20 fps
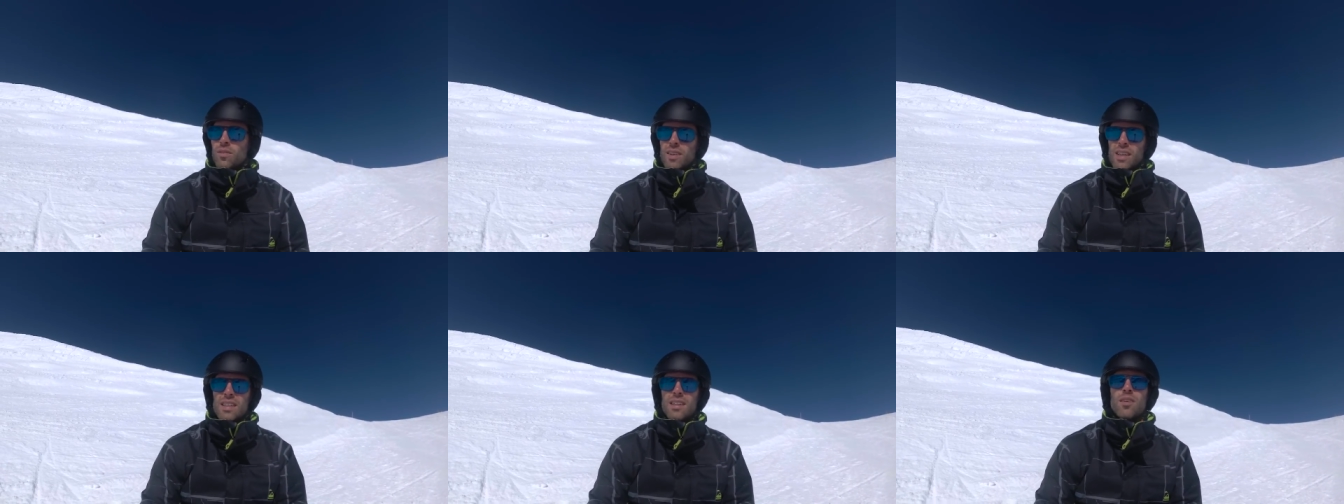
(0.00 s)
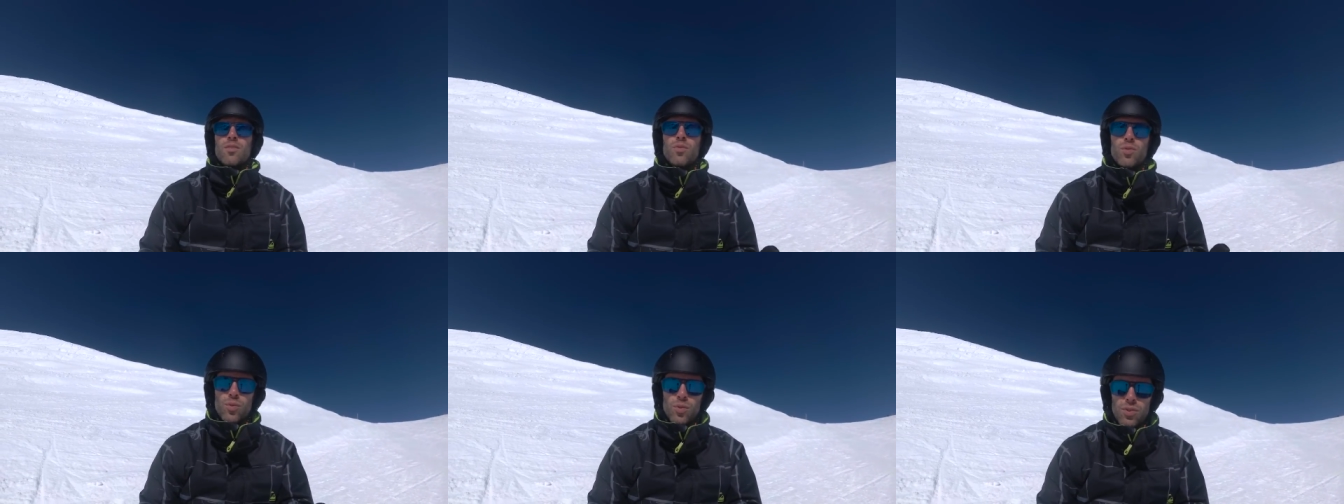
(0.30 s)

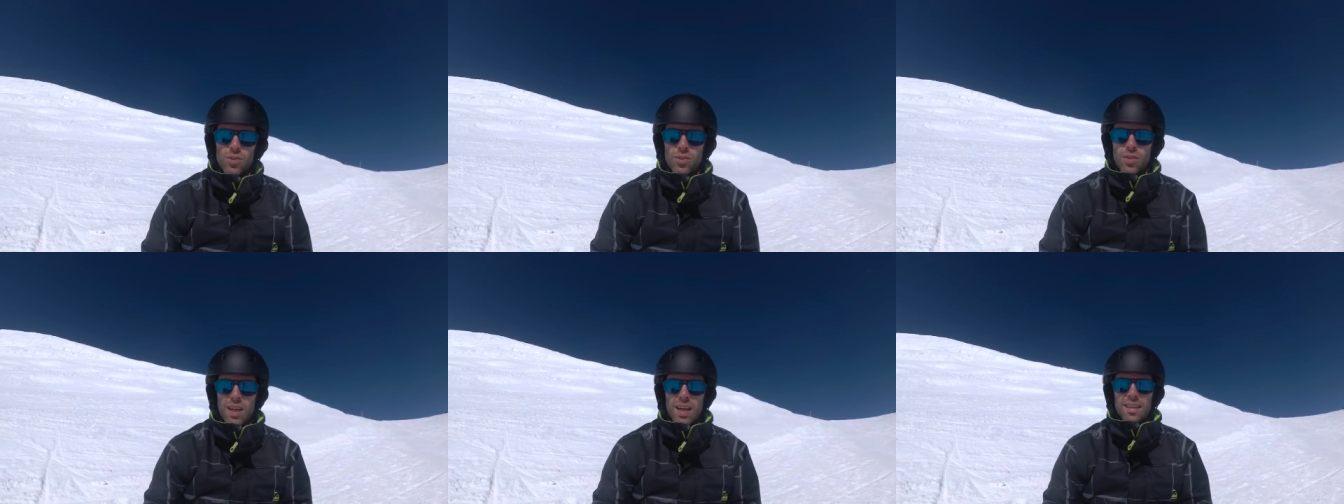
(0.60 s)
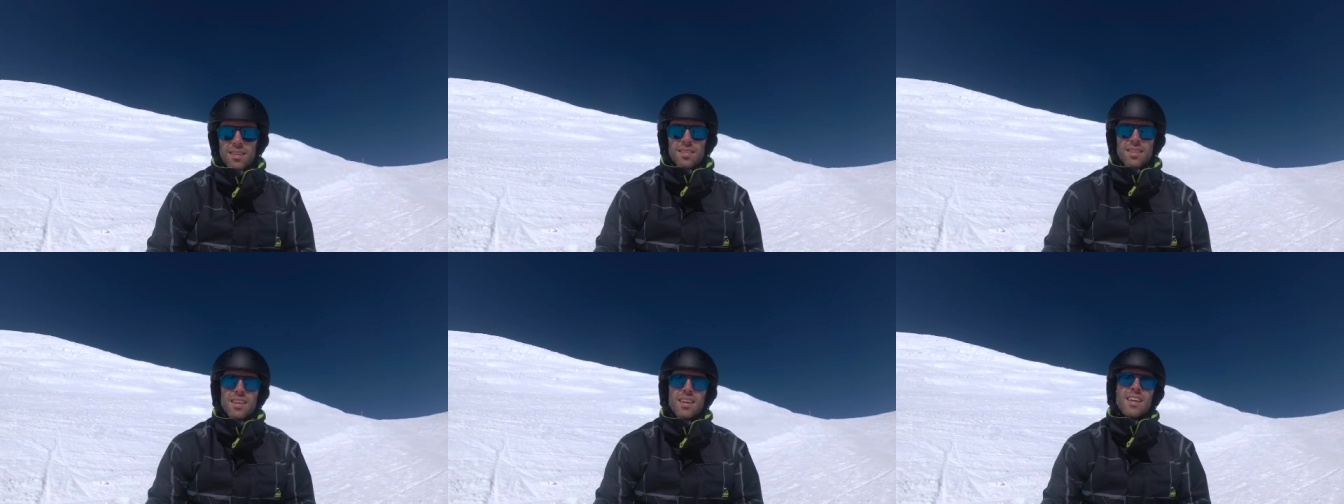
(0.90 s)
welcher Fuß
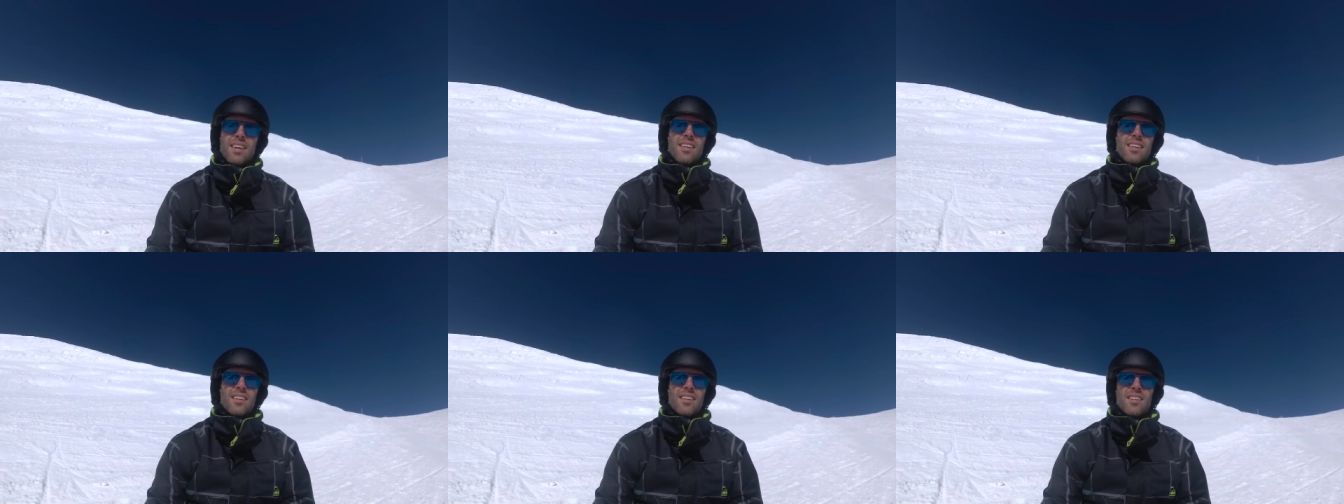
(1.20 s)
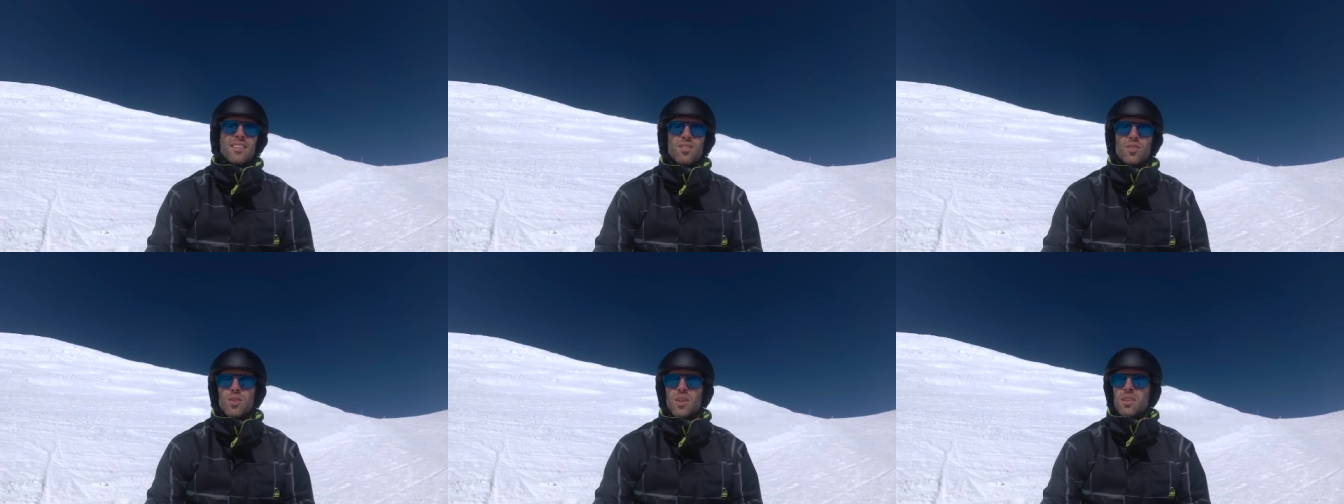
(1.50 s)
zuerst
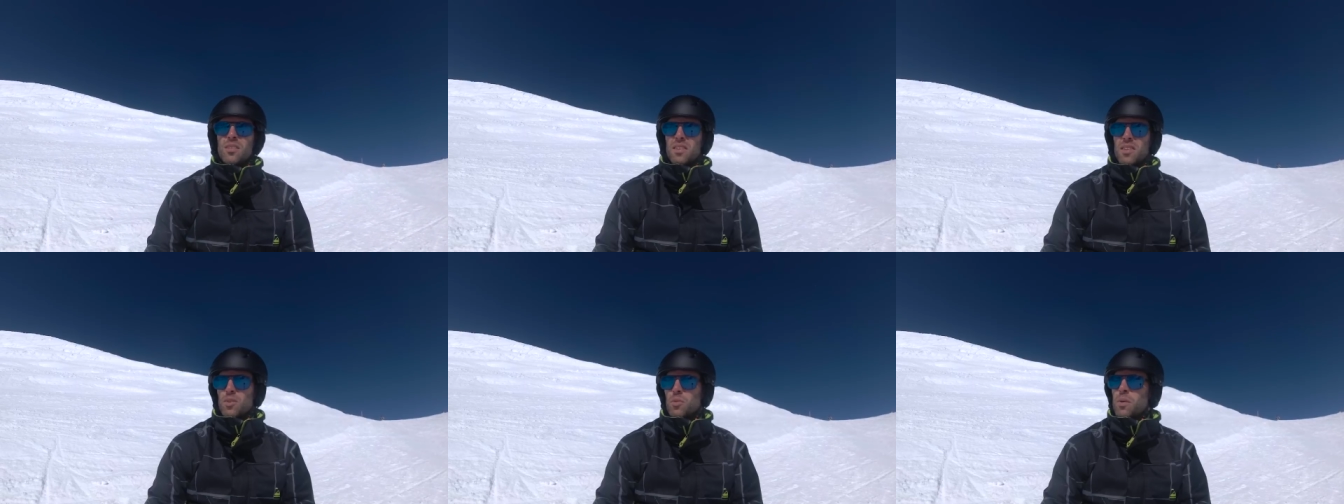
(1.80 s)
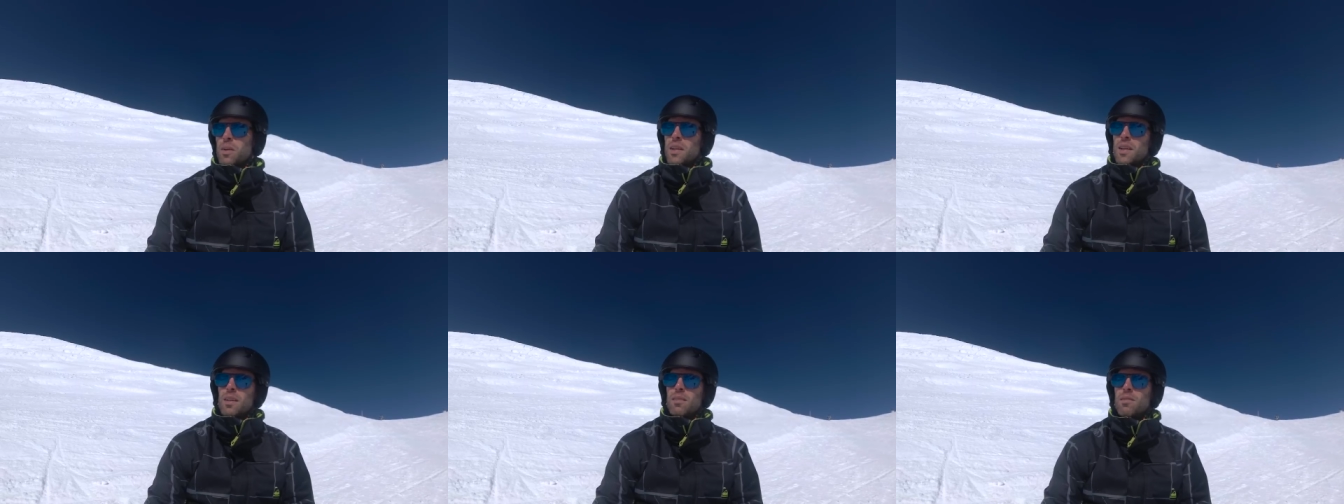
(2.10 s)
reagiert oder sich
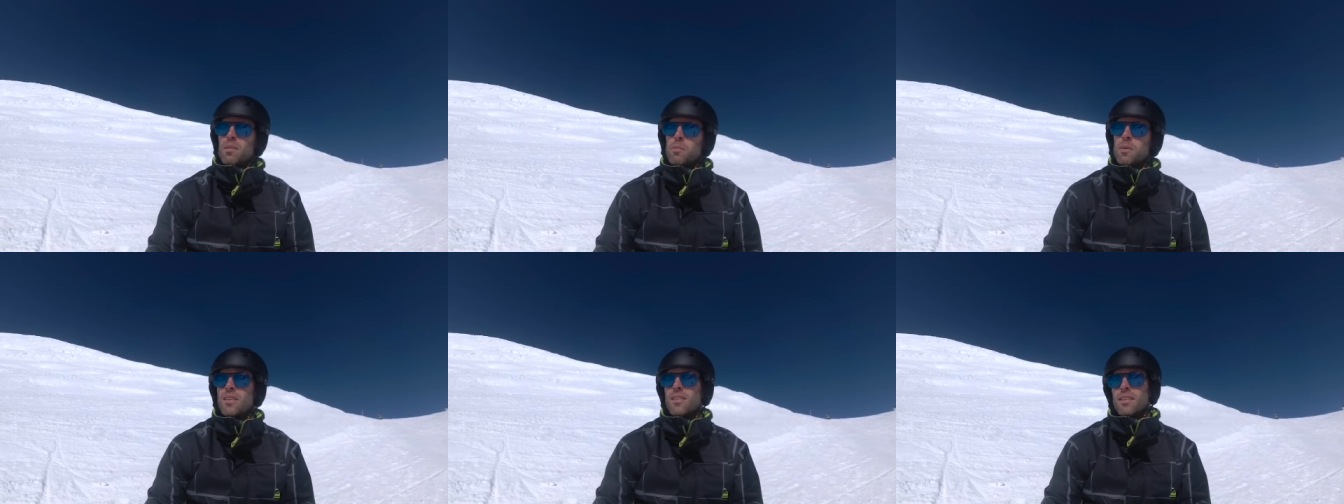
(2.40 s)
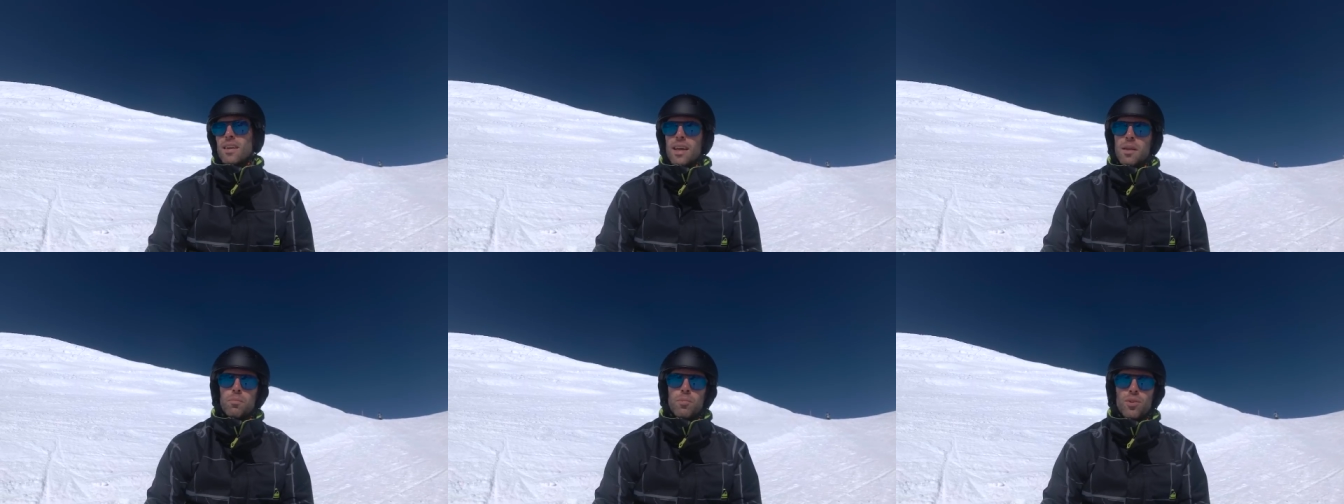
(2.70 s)
überlegen, wie man
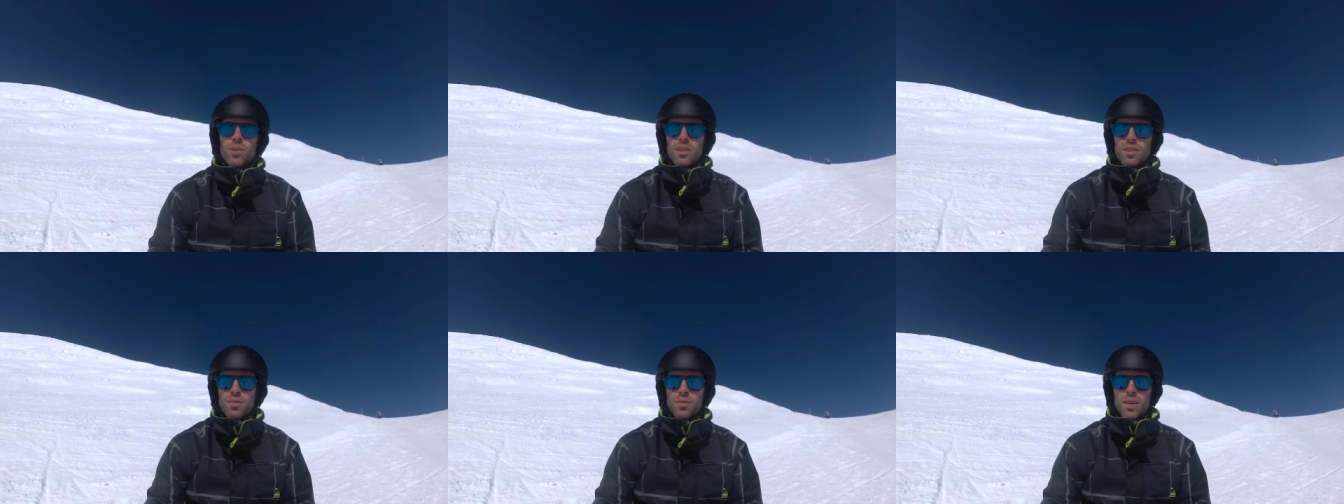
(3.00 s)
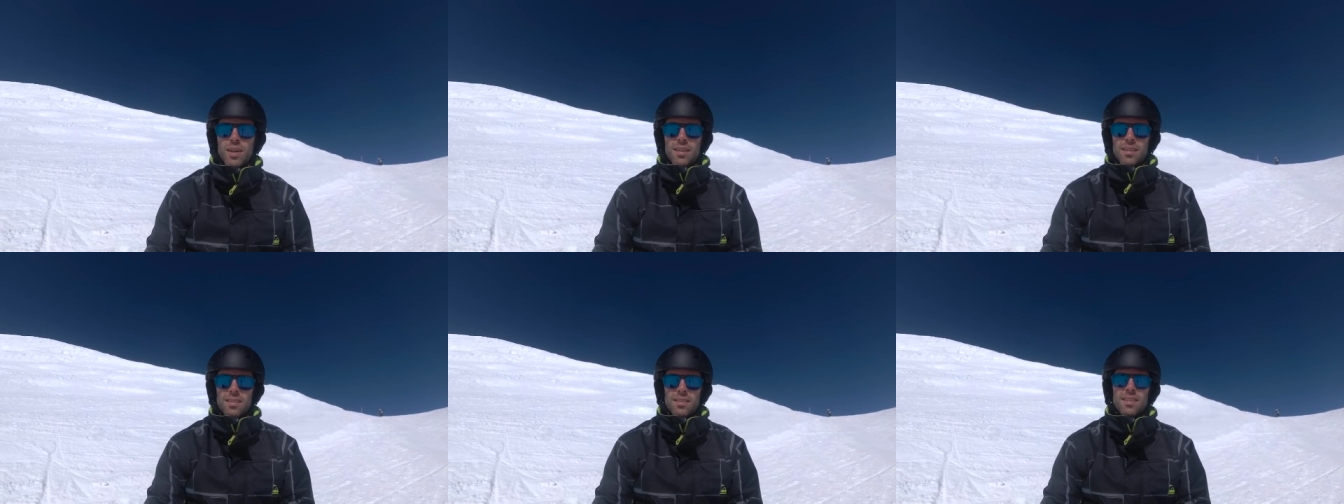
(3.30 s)
Skateboard
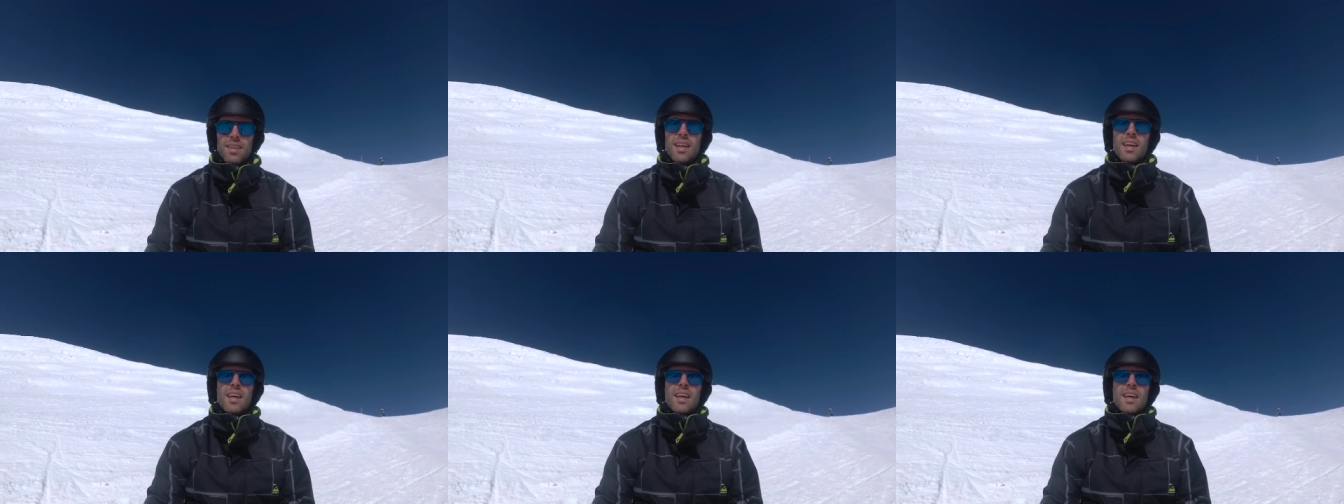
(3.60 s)
gefahren ist.